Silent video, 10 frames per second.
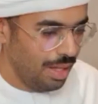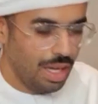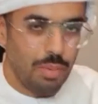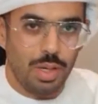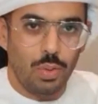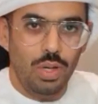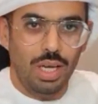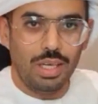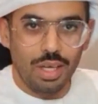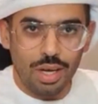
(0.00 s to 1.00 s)
ابغي اقول
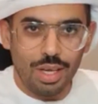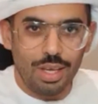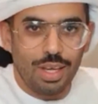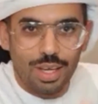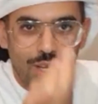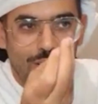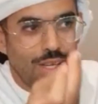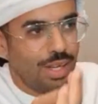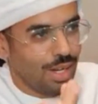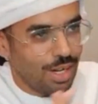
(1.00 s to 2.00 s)
حق ايريك
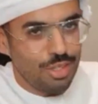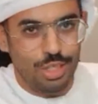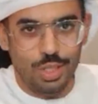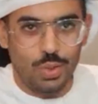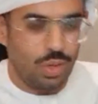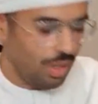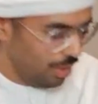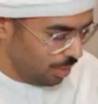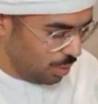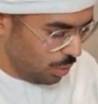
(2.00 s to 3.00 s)
رجع الكره
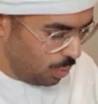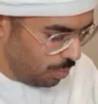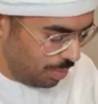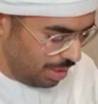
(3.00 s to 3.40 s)
شو يقولون